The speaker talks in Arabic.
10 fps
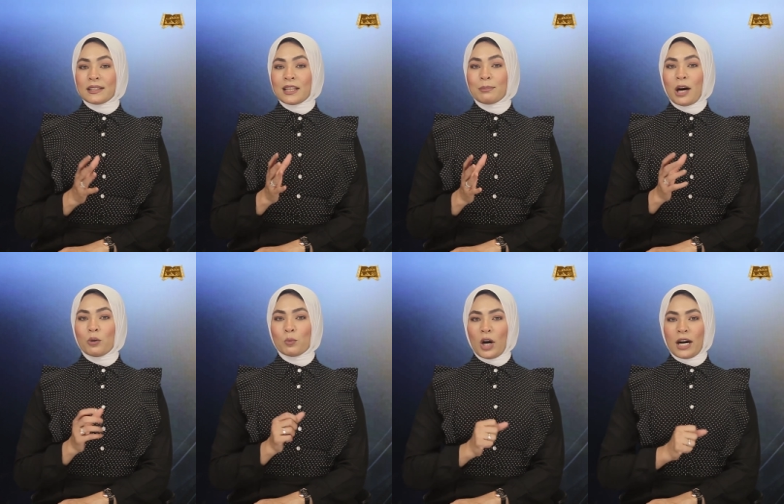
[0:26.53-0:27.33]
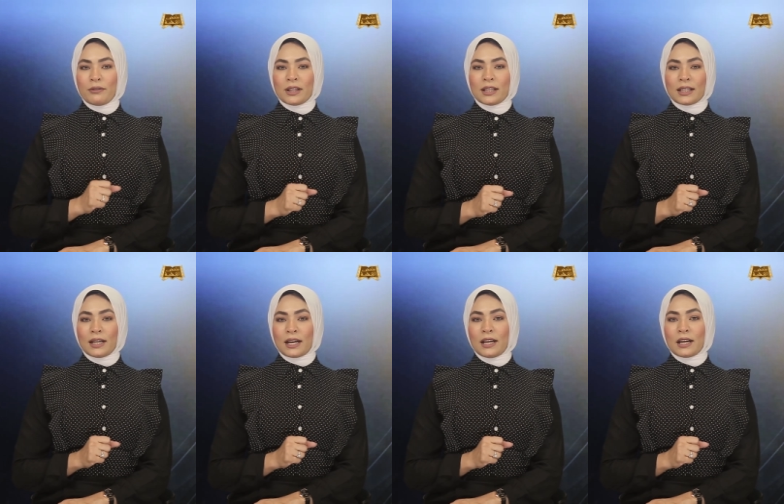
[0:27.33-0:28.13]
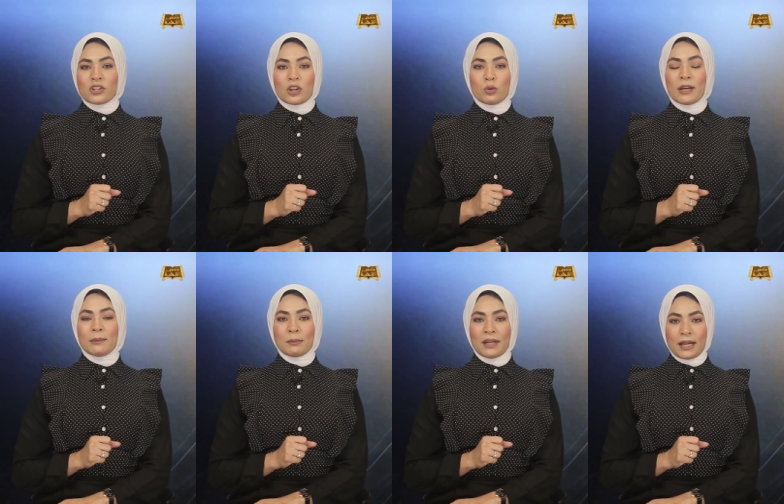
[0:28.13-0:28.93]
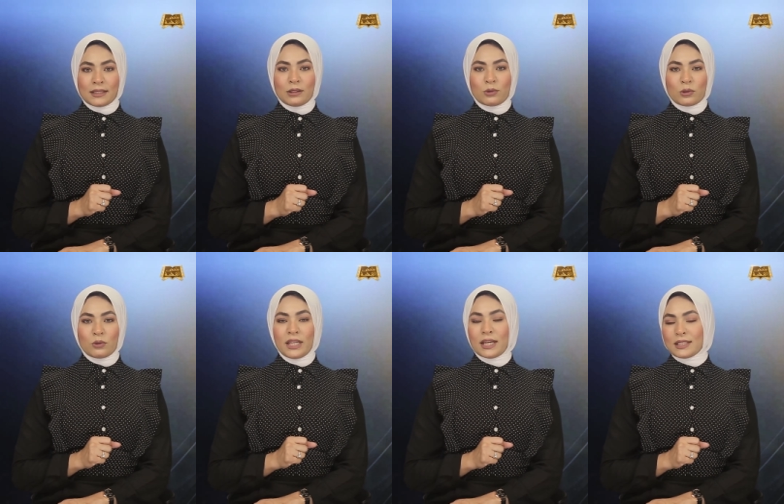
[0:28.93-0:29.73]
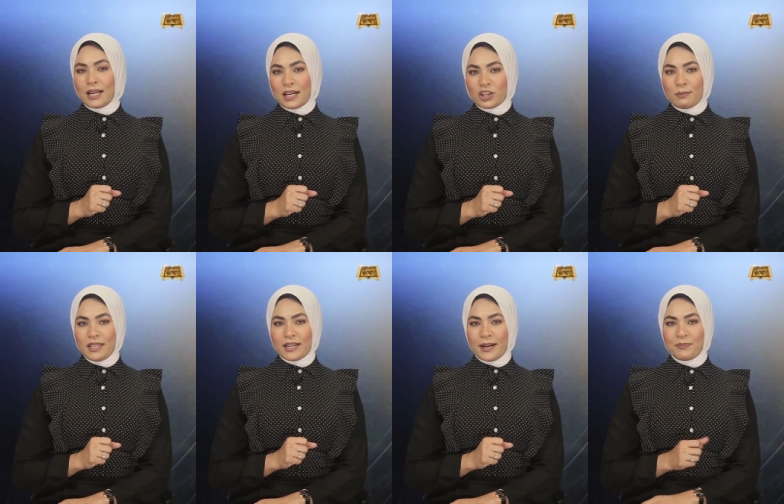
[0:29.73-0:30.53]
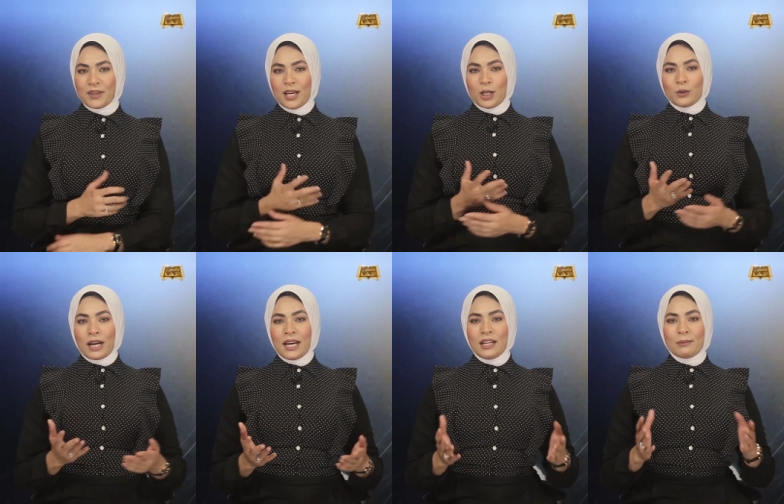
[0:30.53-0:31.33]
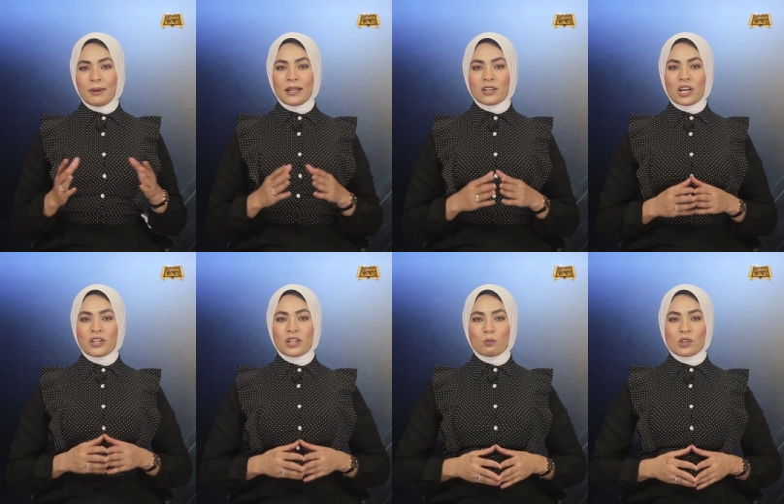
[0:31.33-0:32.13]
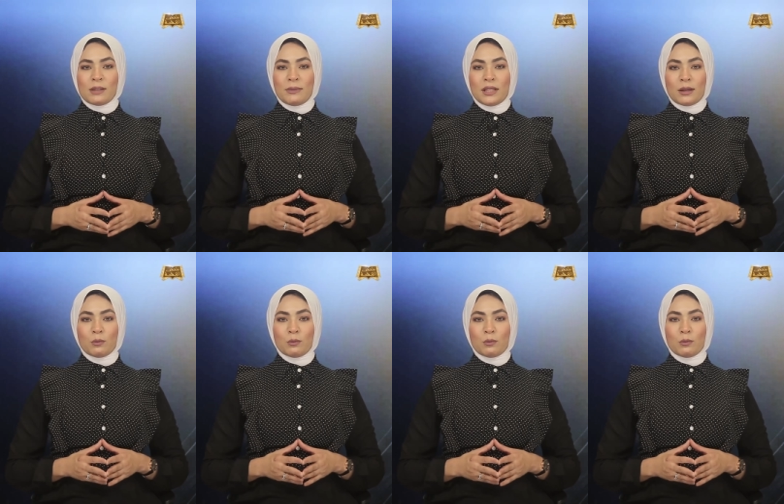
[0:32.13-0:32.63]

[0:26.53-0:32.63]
تتبع محافظة الكرك جنوب المملكة الأردنية الهاشمية وكانت بين جيش المسلمين